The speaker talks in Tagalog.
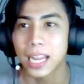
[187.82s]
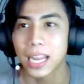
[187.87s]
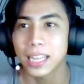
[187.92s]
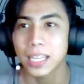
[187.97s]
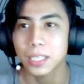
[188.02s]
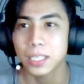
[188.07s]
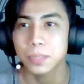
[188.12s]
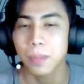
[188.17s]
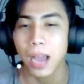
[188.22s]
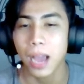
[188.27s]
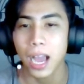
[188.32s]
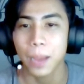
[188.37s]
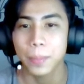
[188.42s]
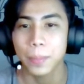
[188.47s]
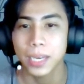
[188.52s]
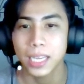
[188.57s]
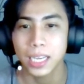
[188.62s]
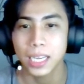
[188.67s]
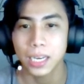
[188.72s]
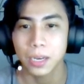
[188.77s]
tapos
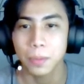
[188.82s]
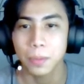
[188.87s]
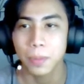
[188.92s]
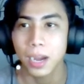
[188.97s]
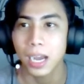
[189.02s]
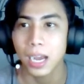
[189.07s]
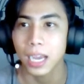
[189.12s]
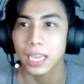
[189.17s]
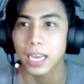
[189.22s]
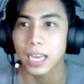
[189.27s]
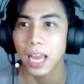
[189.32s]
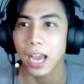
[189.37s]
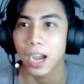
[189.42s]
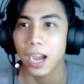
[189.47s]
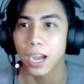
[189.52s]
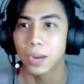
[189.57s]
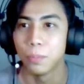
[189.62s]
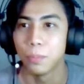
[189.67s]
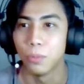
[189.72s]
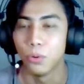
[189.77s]
makakabili ka na ng mga
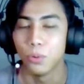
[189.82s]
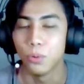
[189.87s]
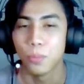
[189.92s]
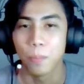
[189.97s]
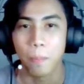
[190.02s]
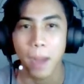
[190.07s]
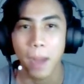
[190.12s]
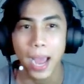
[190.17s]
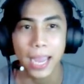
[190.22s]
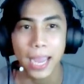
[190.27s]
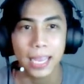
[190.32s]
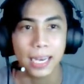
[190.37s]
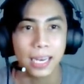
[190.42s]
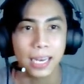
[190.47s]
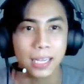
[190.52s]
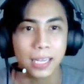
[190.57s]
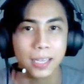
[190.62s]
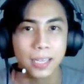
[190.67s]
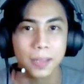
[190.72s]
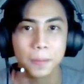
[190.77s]
kailangan mo. Mine
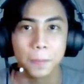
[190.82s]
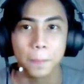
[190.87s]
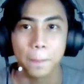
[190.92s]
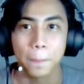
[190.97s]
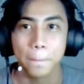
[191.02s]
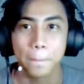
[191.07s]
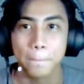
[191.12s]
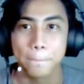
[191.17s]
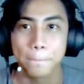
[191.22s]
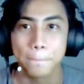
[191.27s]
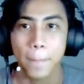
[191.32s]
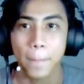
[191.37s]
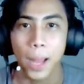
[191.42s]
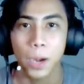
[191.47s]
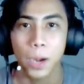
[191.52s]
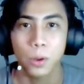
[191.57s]
ano